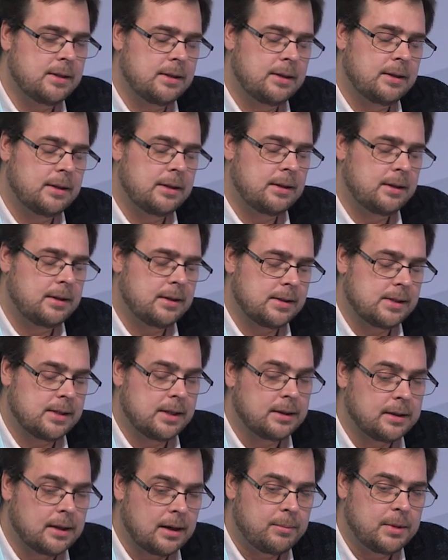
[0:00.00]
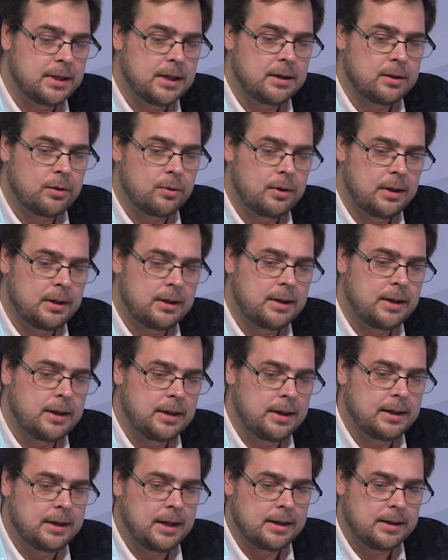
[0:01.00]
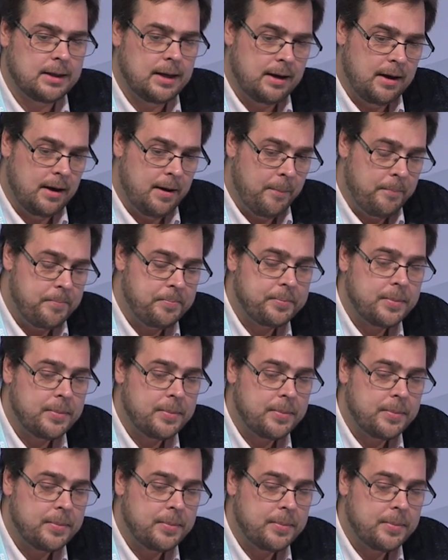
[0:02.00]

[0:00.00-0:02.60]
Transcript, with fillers: э, центра мониторинга и так далее.